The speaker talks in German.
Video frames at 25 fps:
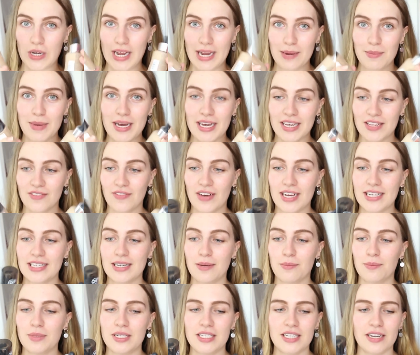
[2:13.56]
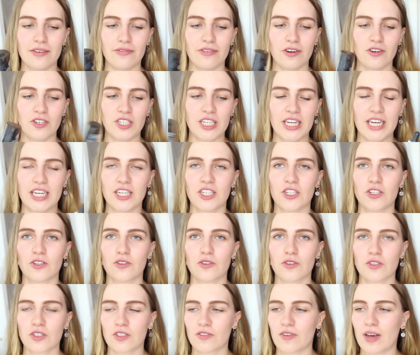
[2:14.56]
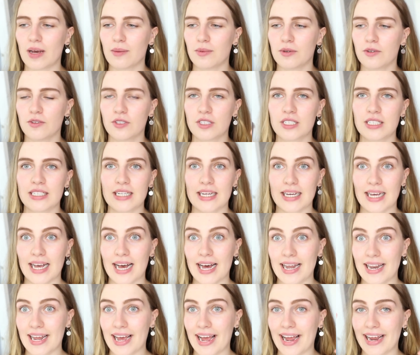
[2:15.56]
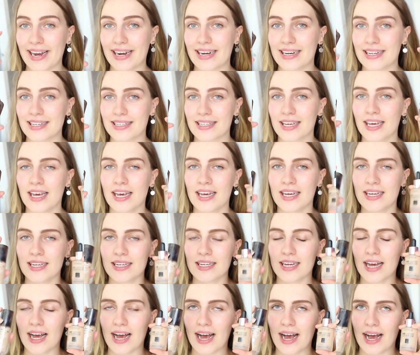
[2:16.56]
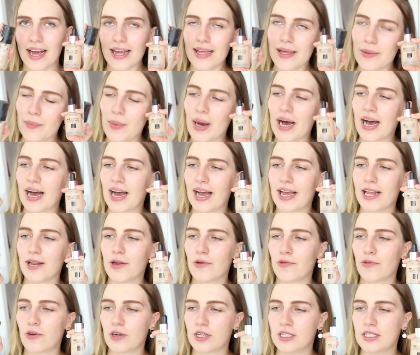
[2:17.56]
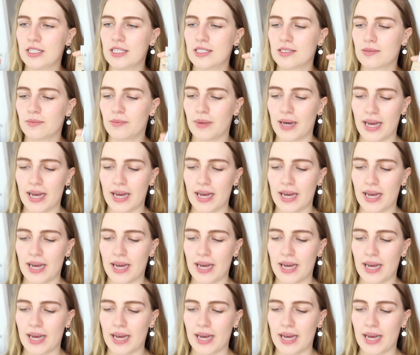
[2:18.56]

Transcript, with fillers: dann mache ich weiter mit der Foundation. Und zwar benutze ich da gerade eigentlich immer eine von diesen